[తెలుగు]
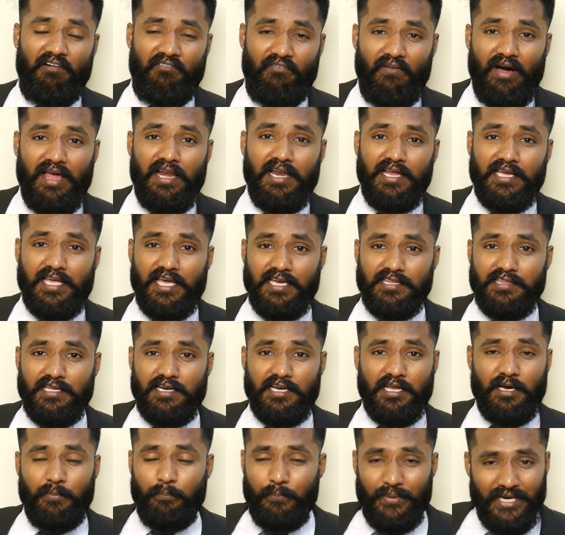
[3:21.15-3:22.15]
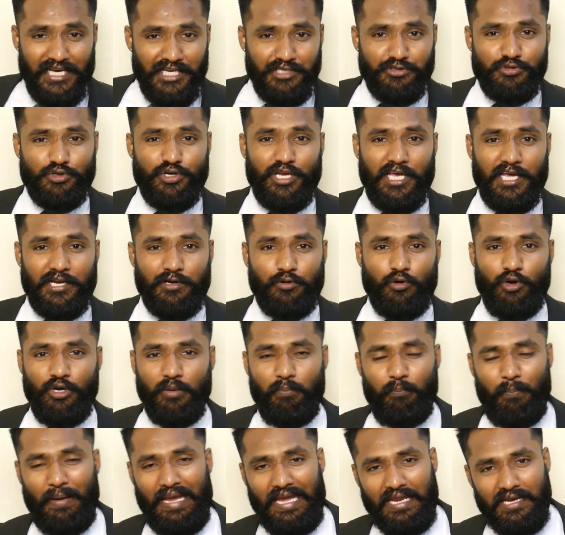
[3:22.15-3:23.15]
వాళ్ళకి ఏదన్నా పెయిన్స్ ఉన్నాయనుకోండి
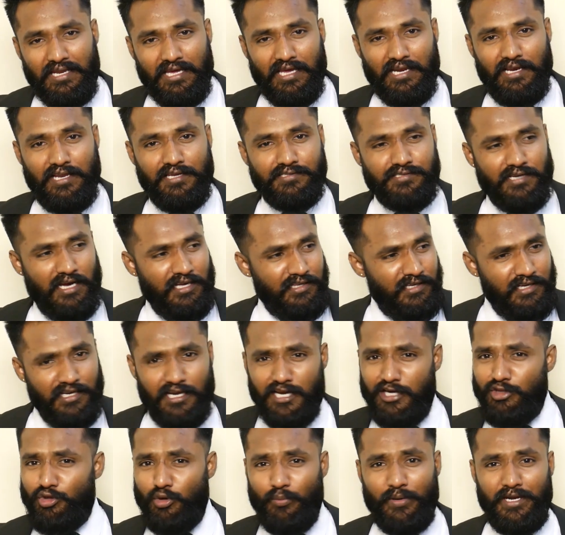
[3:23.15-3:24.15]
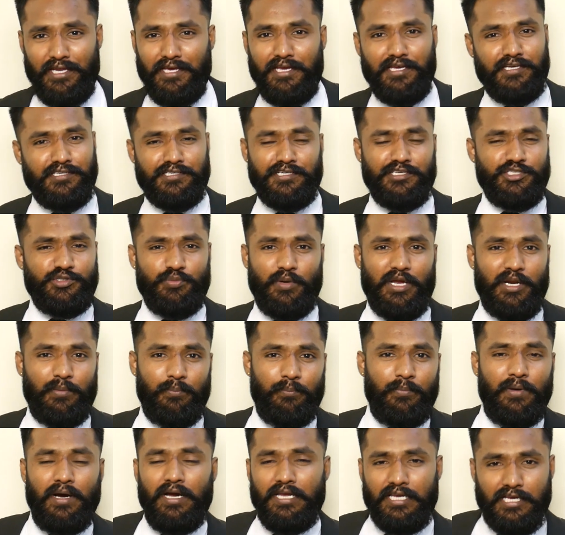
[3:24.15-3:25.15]
పెయిన్ కిల్లర్స్ అది ఇంకేదో మెడికేషన్స్ మనం
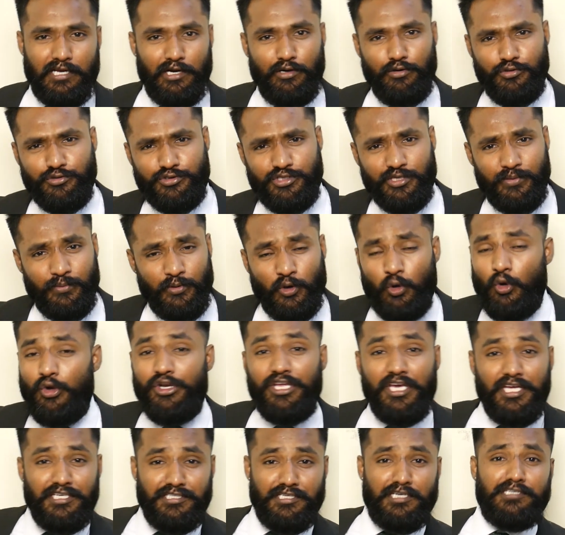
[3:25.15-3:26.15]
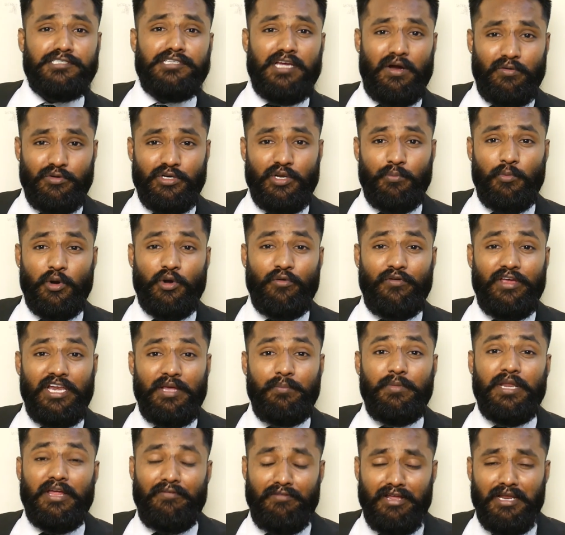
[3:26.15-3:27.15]
ఇక్కడ నుంచి కొరియర్ చేస్తూ ఉంటాం ఒకవేళ
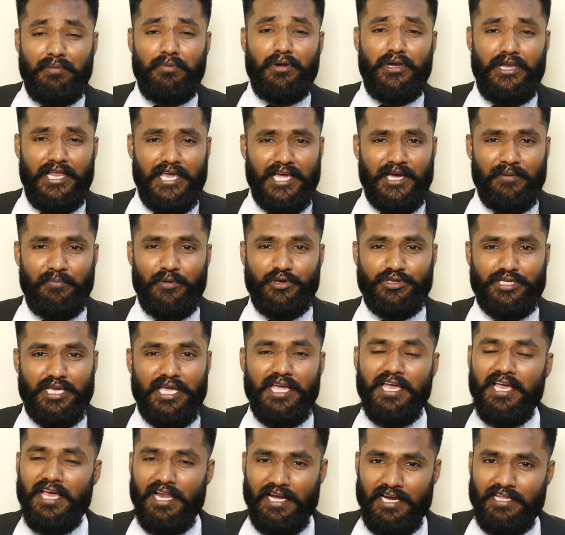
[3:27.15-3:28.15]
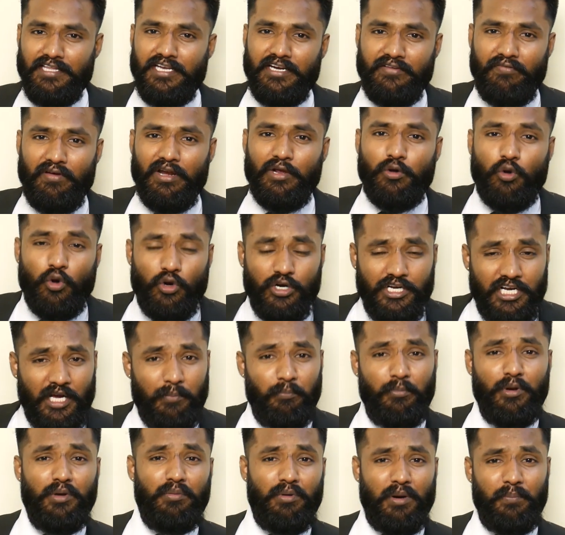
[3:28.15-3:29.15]
మీరు అవైలబుల్ లేకపోతే లేదంటే వాళ్ళకు
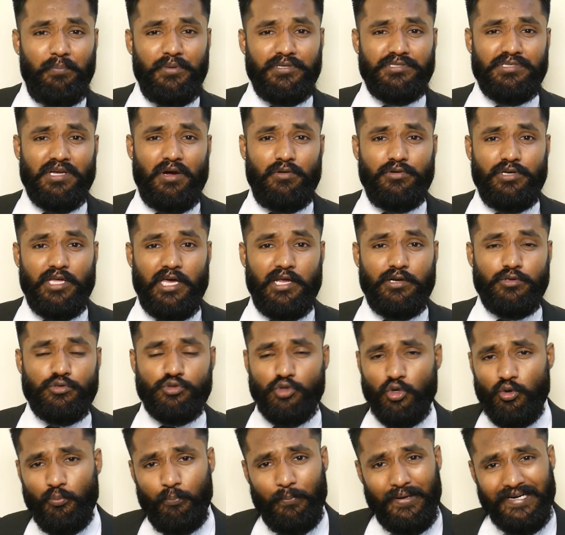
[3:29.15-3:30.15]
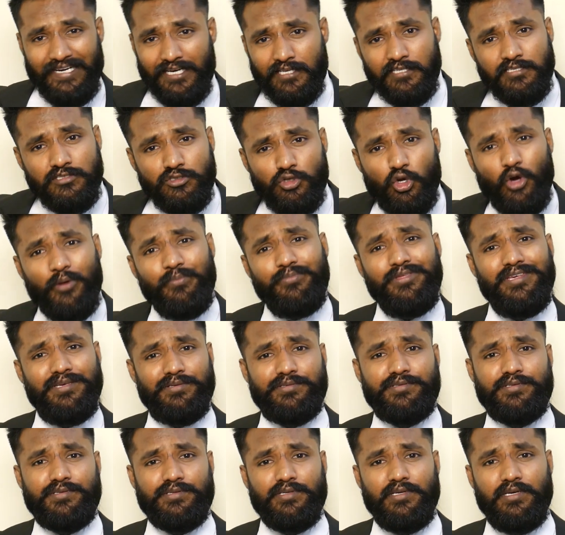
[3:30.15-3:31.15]
డబ్బులు పంపిస్తూ ఉంటారు సో బెటర్ స్టాప్
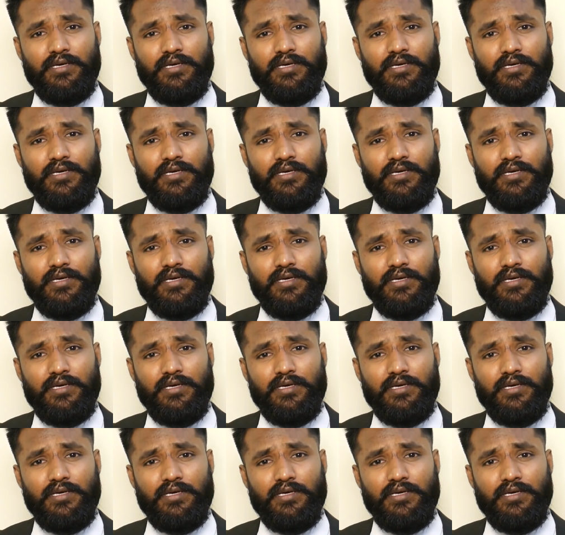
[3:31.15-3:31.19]
దిస్